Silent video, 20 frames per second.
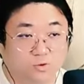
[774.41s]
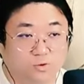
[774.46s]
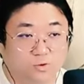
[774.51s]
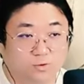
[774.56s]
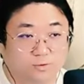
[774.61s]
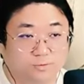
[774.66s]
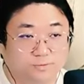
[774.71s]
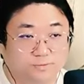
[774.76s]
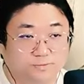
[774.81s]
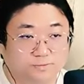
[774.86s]

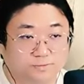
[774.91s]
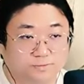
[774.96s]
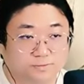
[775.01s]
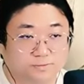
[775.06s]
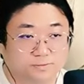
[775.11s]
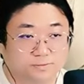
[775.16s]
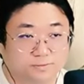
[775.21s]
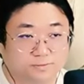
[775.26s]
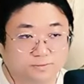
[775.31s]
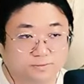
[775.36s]
저거.
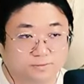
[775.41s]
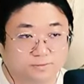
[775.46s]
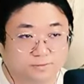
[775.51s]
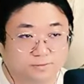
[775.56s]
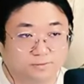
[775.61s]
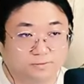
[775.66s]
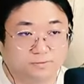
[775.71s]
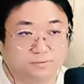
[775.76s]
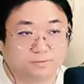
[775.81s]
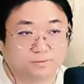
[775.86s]
음.
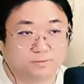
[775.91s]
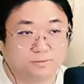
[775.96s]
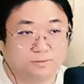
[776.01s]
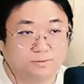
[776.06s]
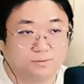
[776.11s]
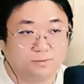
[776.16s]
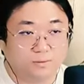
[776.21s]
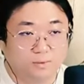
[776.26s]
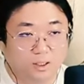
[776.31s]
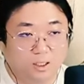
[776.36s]
예.
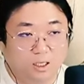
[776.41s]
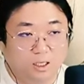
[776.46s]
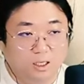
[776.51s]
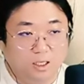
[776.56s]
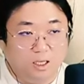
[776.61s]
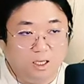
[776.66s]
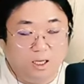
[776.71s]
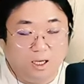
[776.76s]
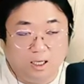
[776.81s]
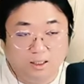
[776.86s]

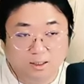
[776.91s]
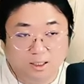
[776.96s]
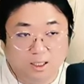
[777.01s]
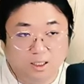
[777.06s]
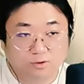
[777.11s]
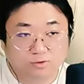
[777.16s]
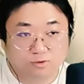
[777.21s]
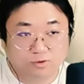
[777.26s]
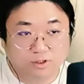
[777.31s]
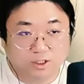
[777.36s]

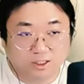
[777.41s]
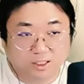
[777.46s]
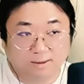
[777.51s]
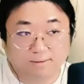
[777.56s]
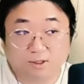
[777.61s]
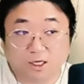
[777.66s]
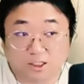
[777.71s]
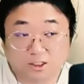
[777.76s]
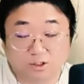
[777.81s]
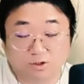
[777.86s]
하나 둘셋
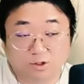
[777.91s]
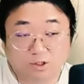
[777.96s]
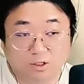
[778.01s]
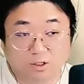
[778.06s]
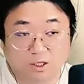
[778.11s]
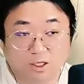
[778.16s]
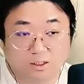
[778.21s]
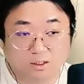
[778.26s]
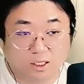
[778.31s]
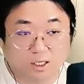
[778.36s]
하면 같이 뛸
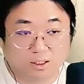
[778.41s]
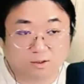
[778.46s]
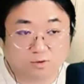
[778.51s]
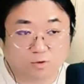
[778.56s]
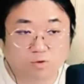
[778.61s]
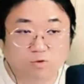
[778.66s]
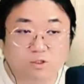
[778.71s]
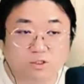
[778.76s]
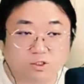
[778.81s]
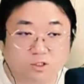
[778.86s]
거야 나랑
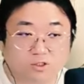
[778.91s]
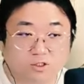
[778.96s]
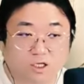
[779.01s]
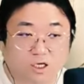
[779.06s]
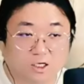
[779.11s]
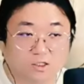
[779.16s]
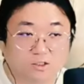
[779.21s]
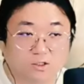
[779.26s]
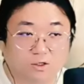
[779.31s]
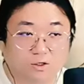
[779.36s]
동일
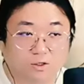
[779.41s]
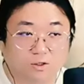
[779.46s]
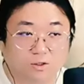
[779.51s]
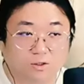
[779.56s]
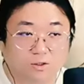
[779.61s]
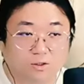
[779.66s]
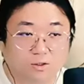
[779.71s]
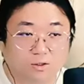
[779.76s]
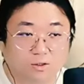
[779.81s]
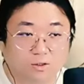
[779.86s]
성상에서
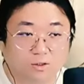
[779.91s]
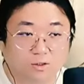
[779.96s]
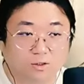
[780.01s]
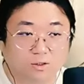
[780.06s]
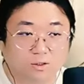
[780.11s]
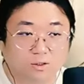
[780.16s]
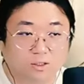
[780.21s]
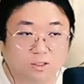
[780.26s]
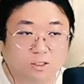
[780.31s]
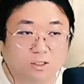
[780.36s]

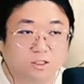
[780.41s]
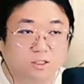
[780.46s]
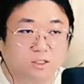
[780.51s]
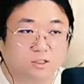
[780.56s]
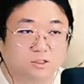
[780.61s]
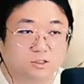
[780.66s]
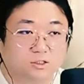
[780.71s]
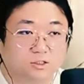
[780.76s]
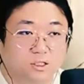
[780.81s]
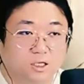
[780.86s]

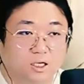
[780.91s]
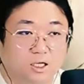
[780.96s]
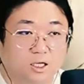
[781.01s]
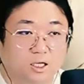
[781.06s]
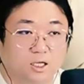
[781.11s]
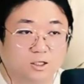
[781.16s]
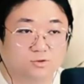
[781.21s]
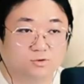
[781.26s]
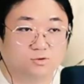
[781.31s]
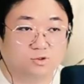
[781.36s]

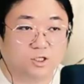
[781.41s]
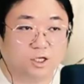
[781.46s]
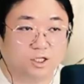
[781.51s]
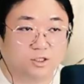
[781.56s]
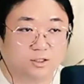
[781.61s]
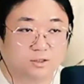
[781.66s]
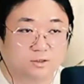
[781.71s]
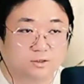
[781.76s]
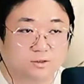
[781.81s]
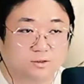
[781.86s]
하나
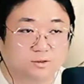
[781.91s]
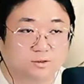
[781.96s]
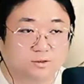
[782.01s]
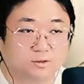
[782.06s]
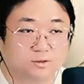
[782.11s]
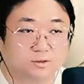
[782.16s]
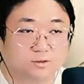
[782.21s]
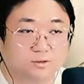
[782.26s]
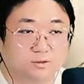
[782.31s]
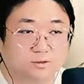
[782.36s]
둘셋
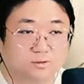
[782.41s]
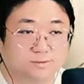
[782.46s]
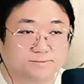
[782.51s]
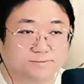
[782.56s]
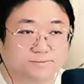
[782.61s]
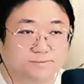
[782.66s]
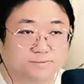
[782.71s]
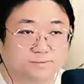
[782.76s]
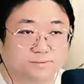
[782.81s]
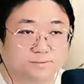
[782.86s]

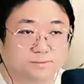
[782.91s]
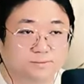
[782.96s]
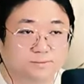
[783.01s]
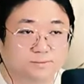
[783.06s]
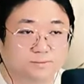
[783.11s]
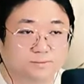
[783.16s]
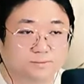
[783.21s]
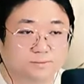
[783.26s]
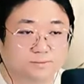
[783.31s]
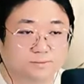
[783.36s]

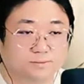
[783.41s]
빠른데요?